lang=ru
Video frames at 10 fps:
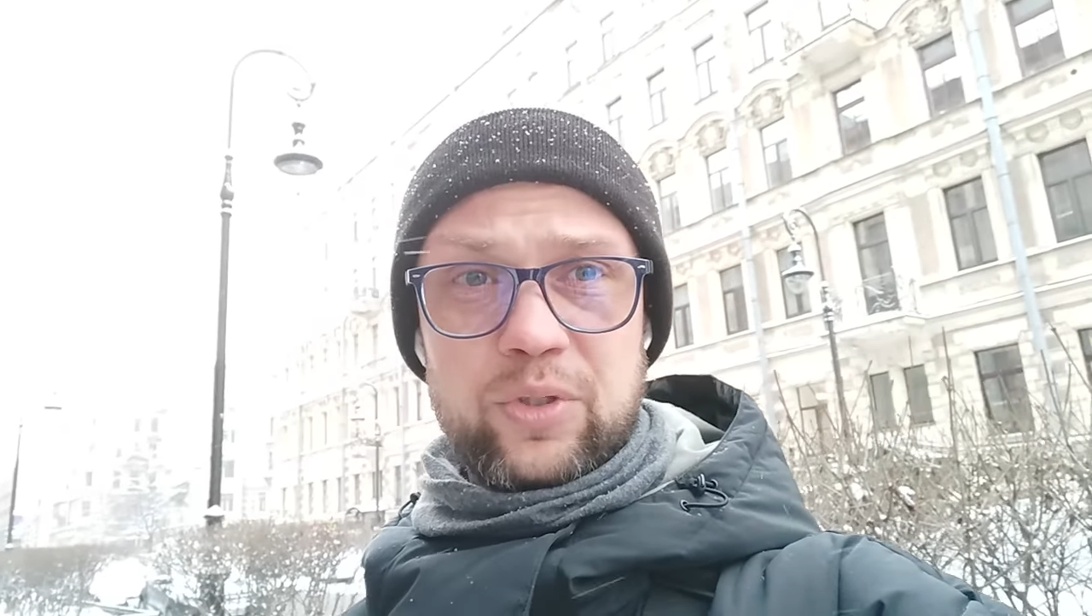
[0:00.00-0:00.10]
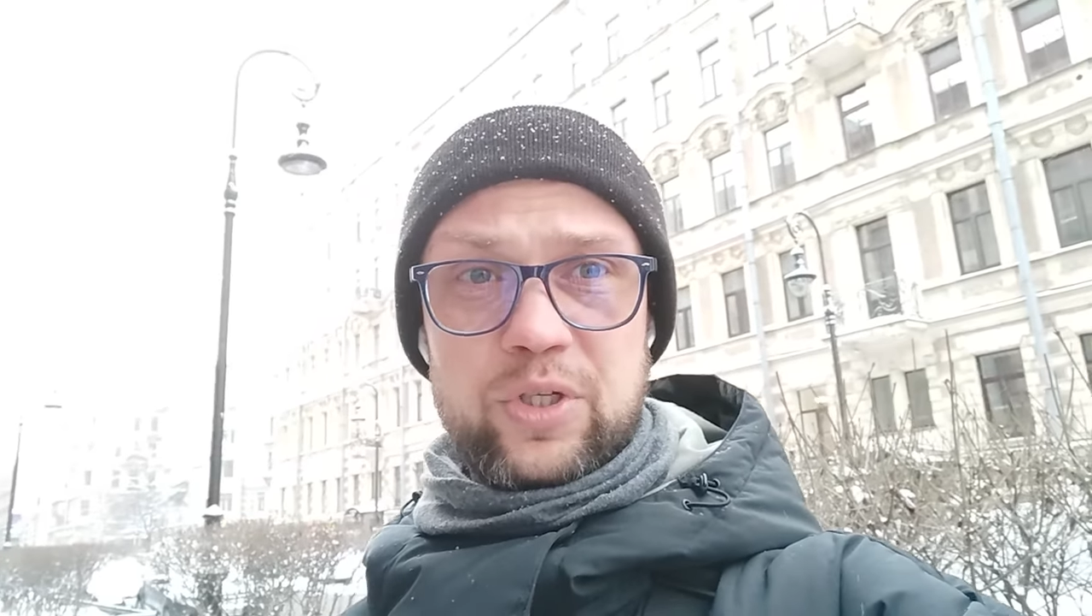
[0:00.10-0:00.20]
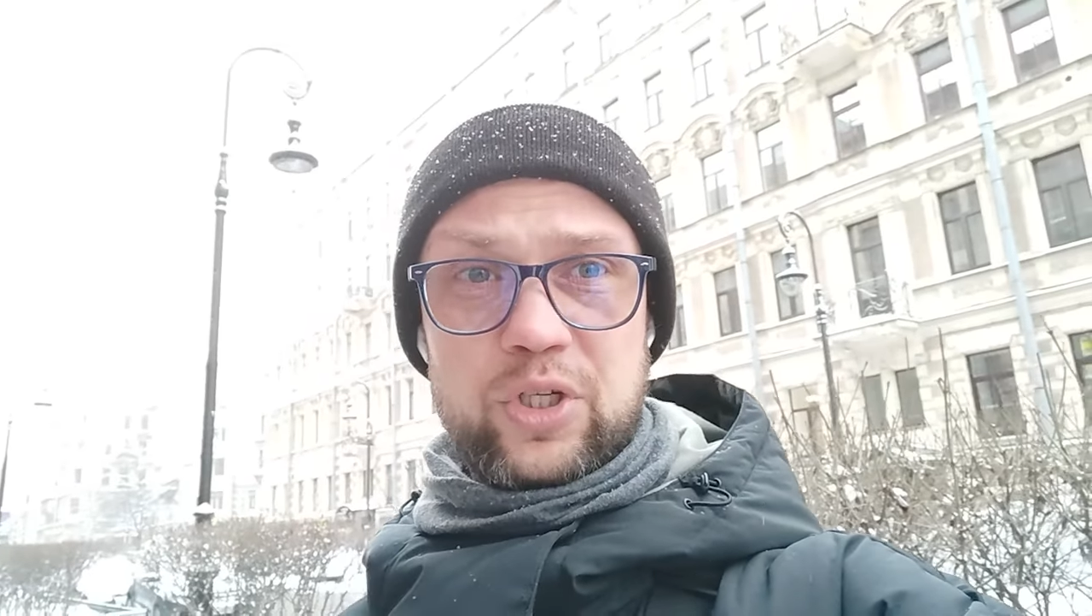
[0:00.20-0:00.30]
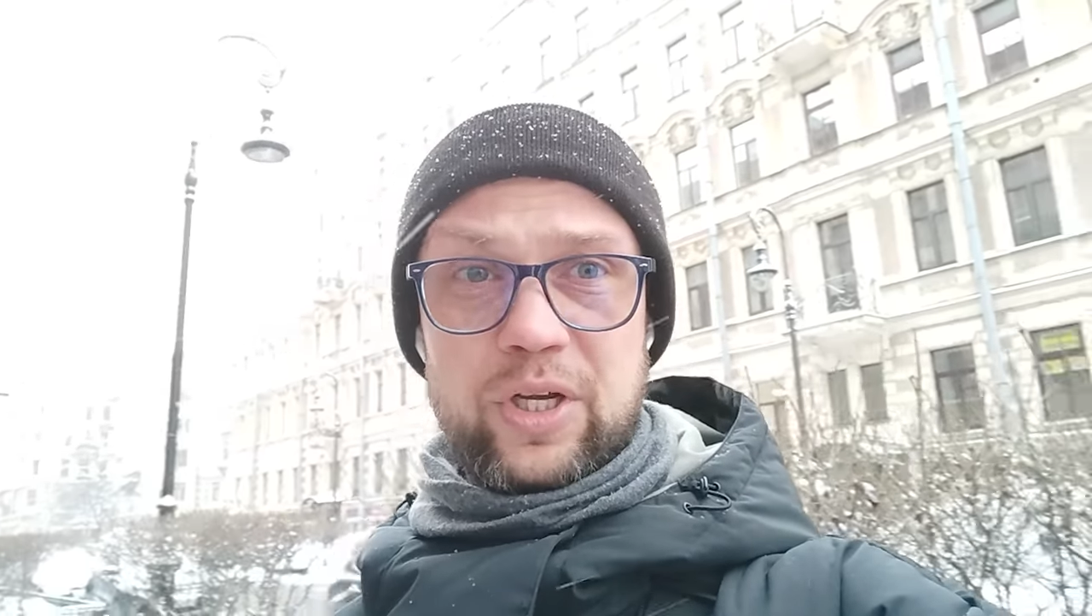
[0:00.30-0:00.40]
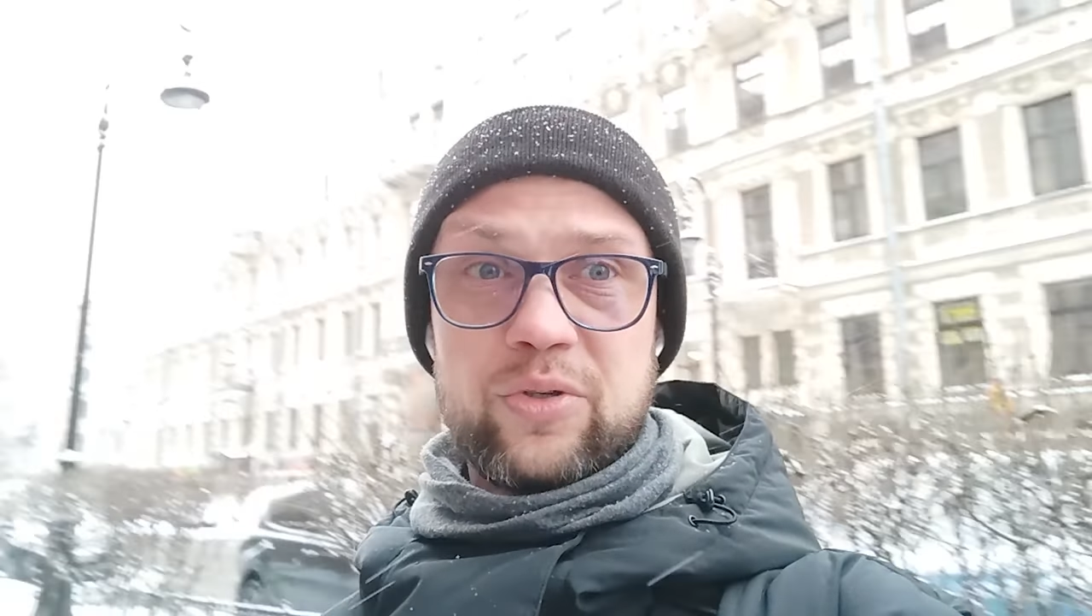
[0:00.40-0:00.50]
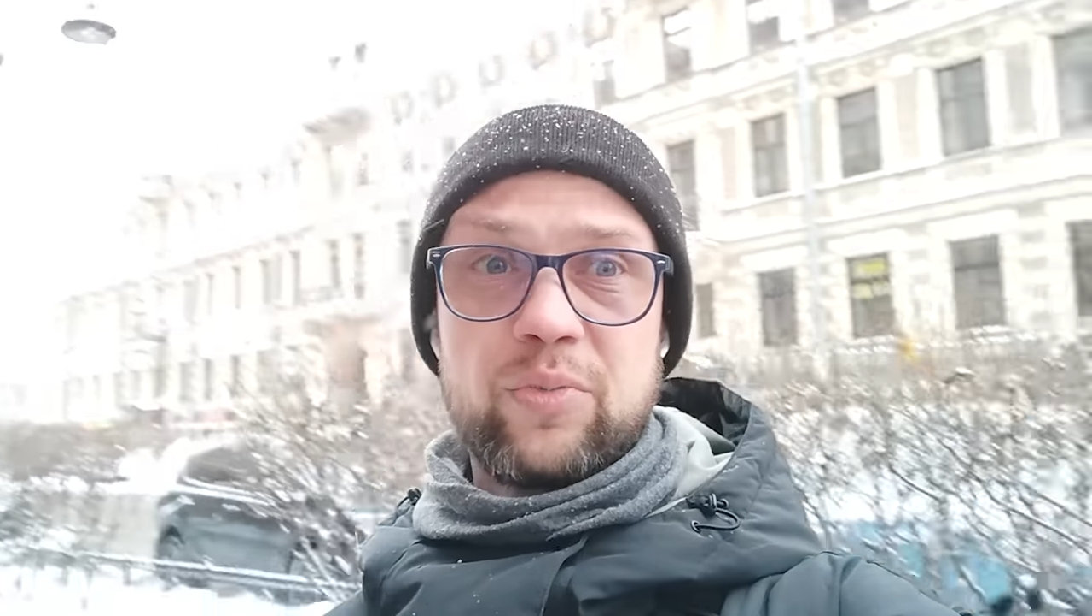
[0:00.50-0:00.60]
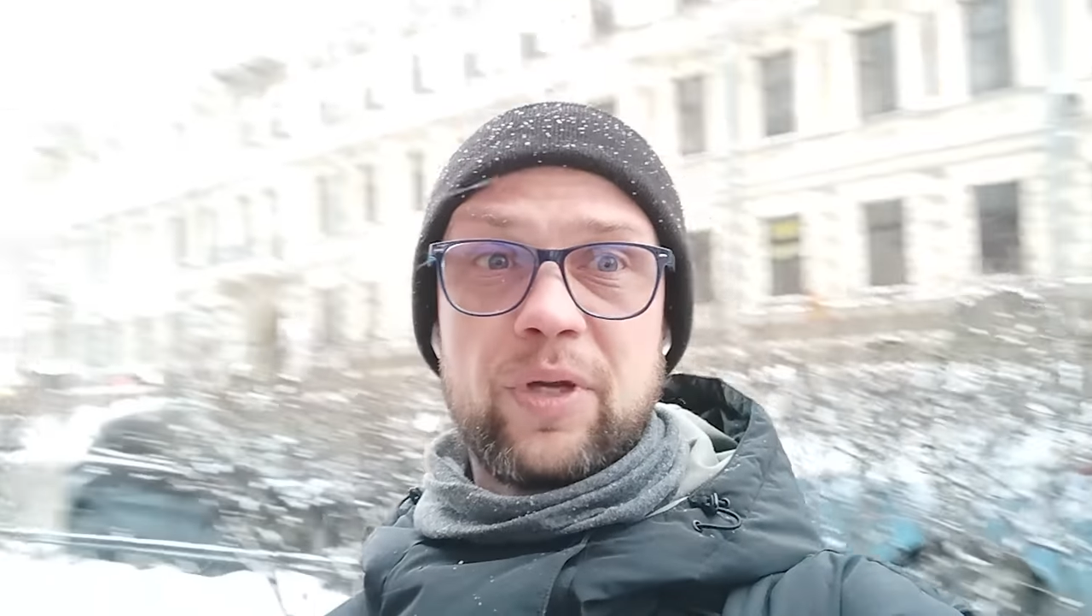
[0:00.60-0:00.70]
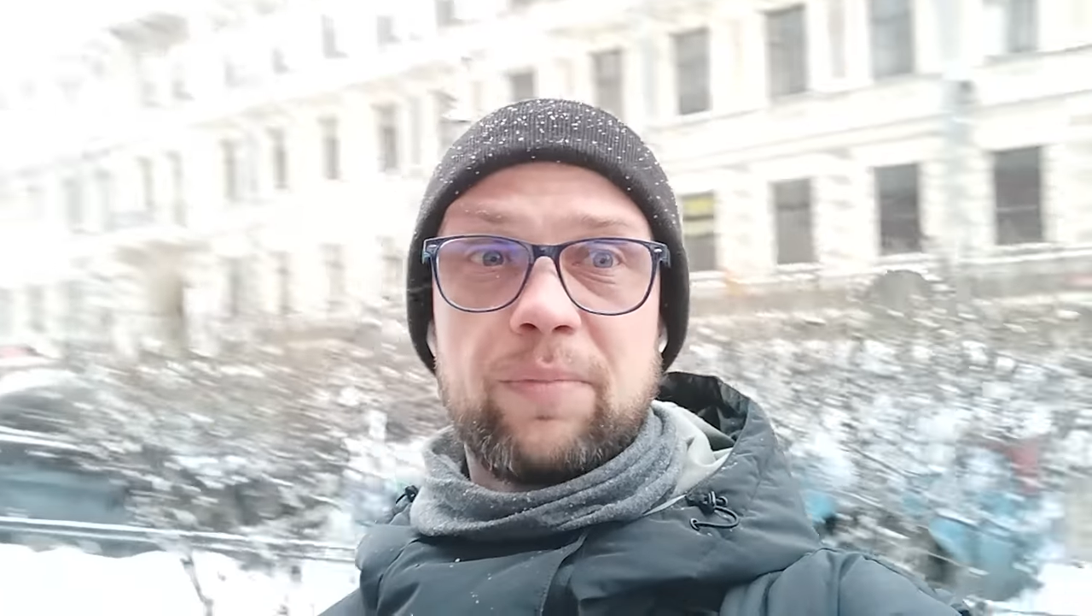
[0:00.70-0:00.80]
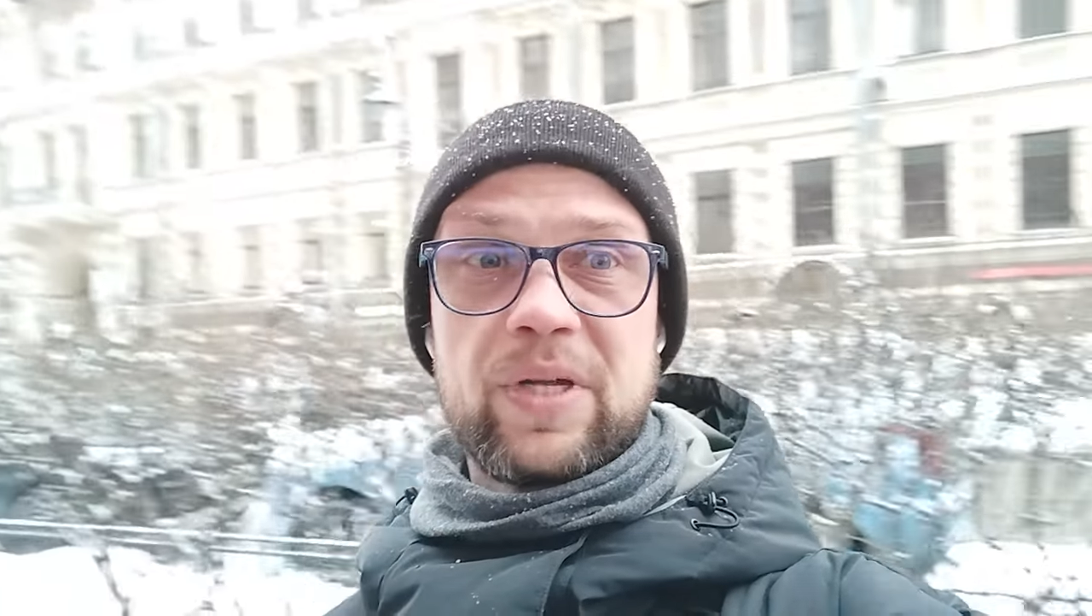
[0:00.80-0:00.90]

есть сейчас у меня